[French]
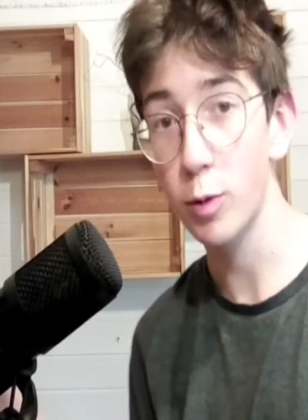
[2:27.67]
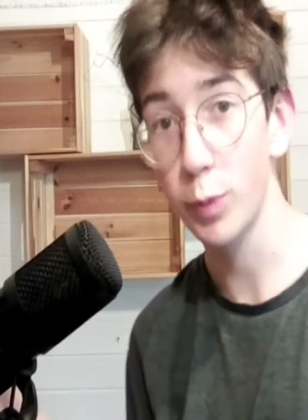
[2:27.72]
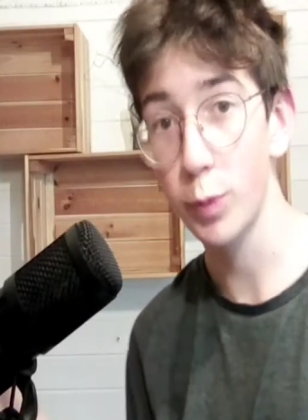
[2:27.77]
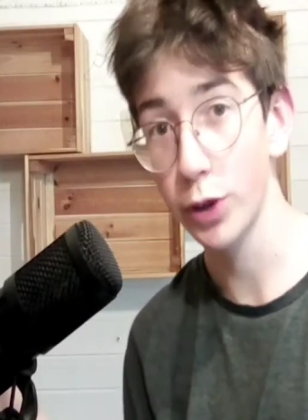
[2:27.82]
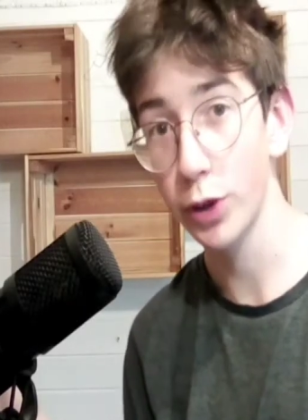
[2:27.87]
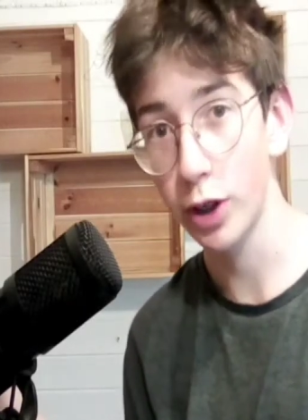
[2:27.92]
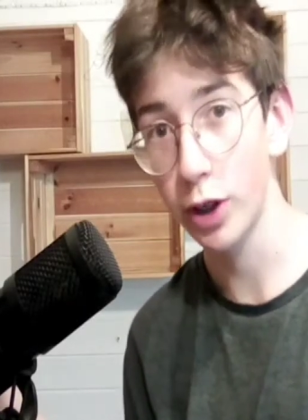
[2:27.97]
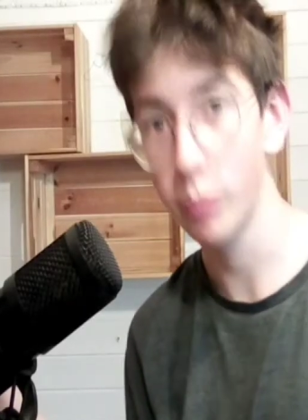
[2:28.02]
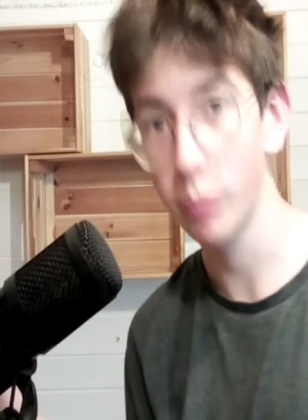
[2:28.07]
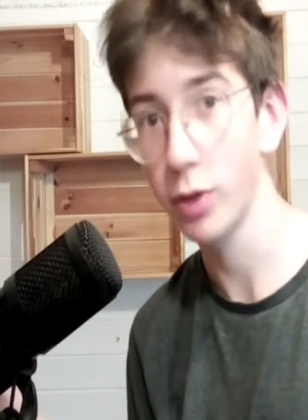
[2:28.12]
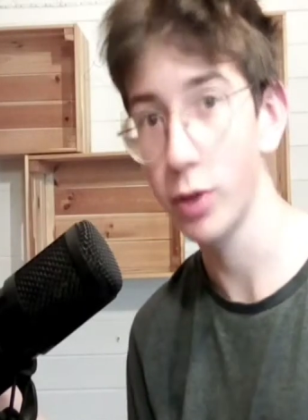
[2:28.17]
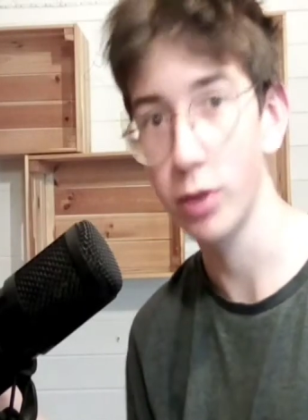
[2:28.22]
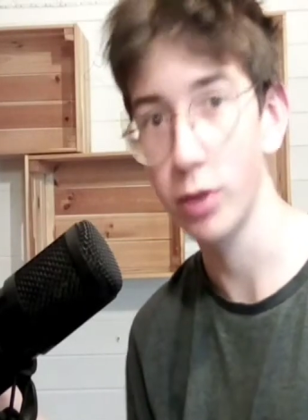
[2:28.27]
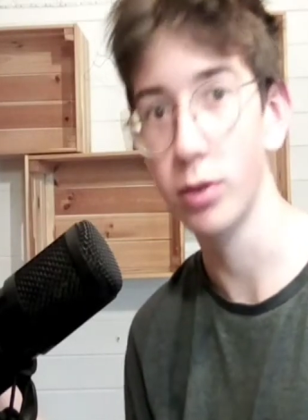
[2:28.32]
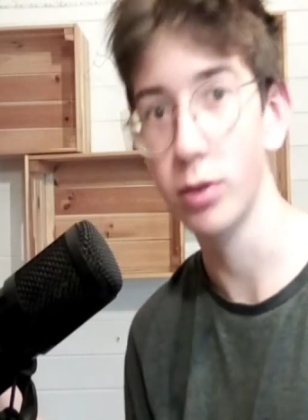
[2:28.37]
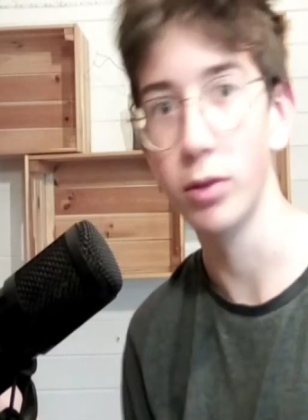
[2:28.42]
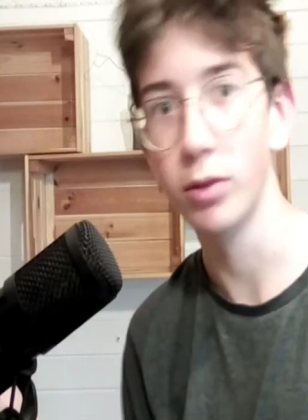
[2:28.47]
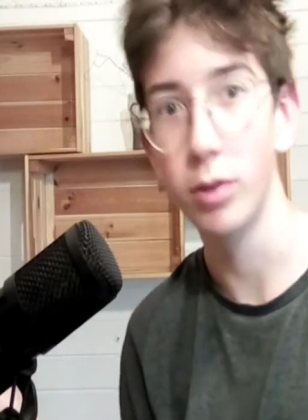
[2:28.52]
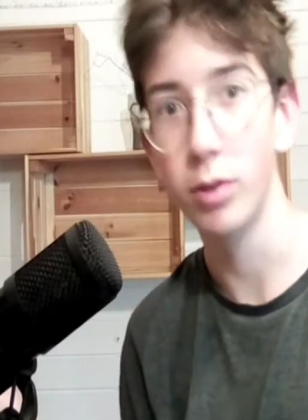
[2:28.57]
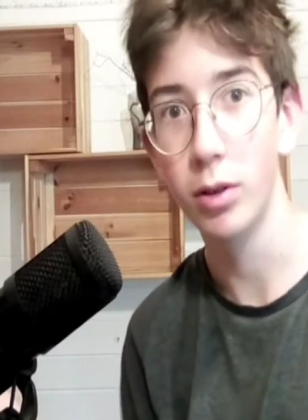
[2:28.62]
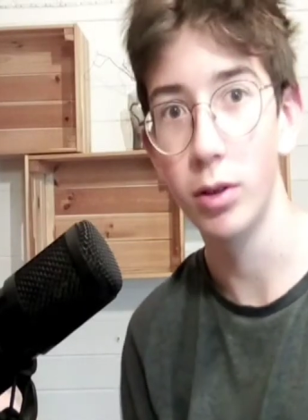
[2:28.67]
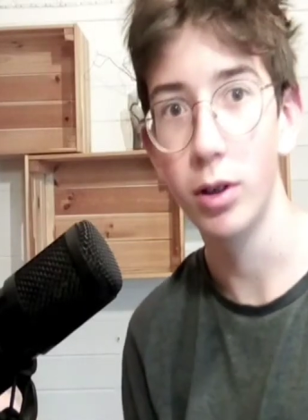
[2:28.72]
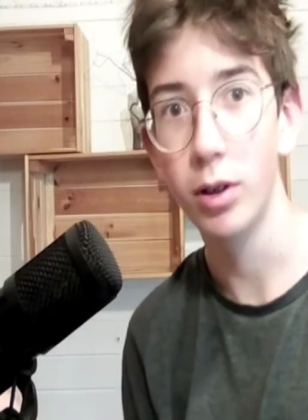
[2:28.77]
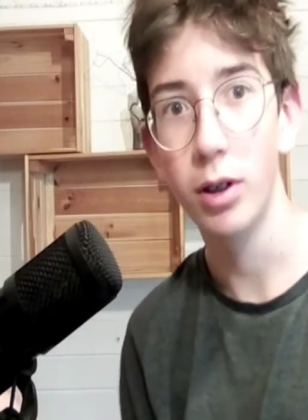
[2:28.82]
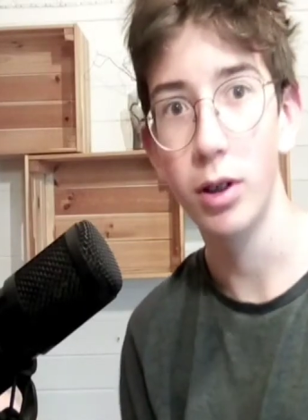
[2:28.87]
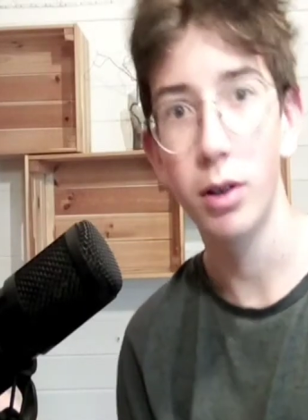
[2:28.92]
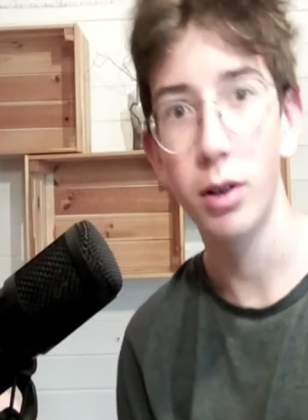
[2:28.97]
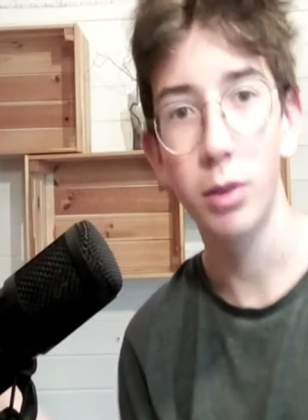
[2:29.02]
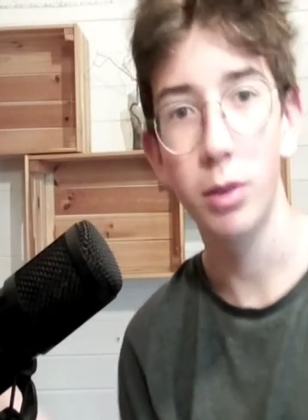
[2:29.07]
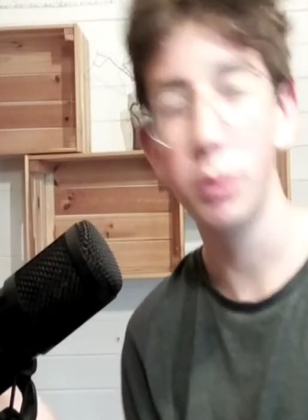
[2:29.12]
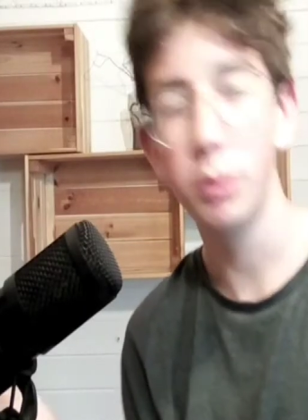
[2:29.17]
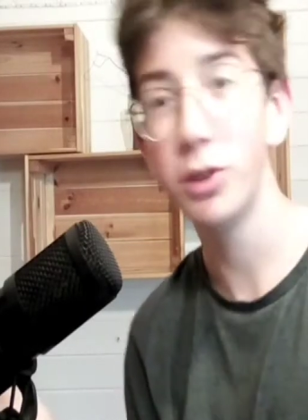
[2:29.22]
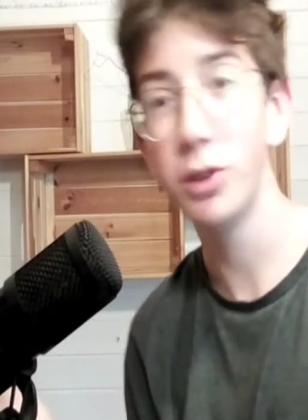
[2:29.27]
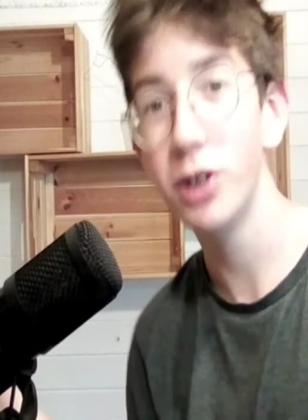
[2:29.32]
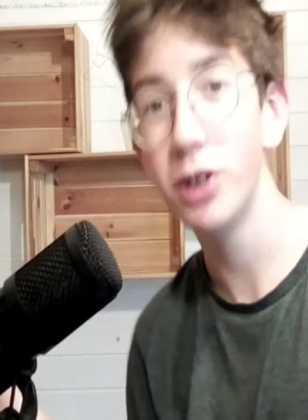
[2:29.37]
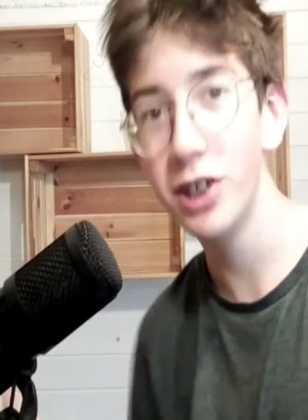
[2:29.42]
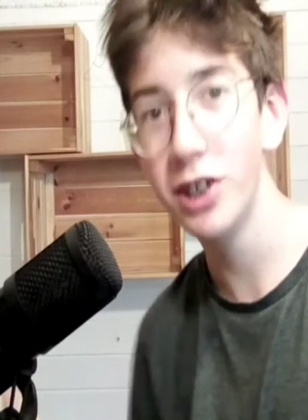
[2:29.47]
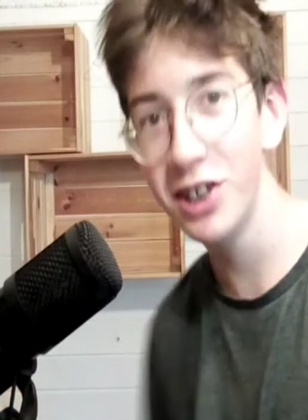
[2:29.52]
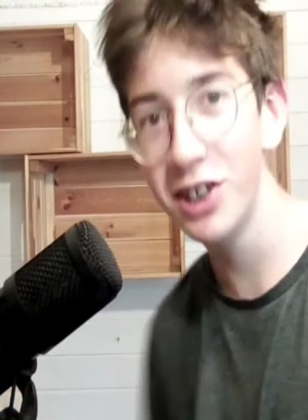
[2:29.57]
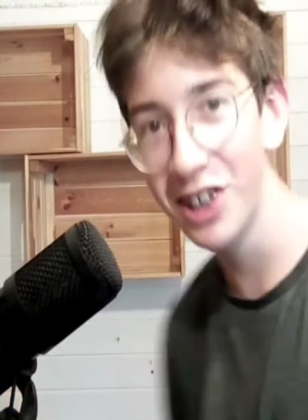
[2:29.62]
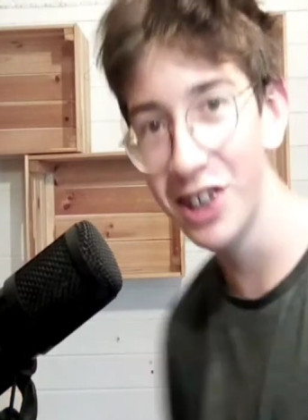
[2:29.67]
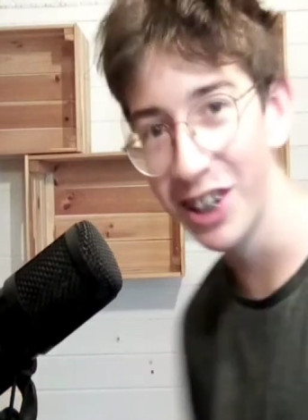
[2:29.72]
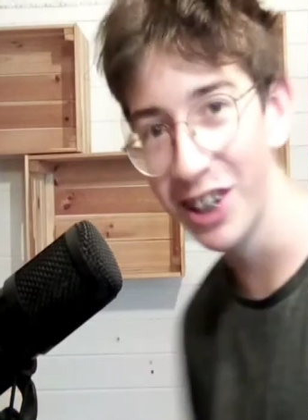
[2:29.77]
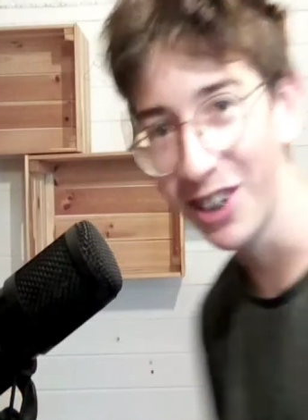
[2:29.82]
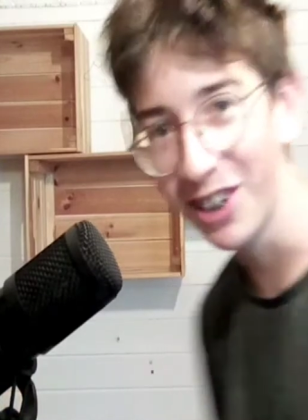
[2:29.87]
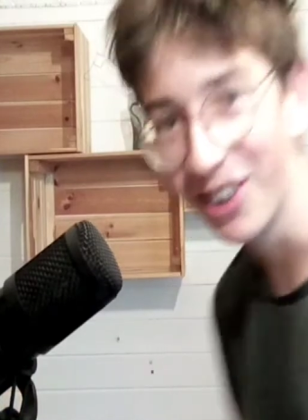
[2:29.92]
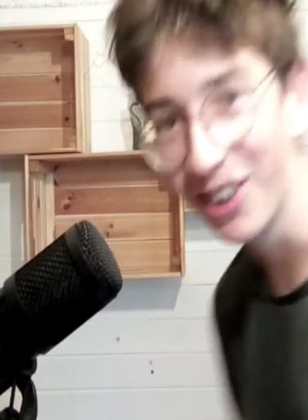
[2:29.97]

peux très bien euh, l'utiliser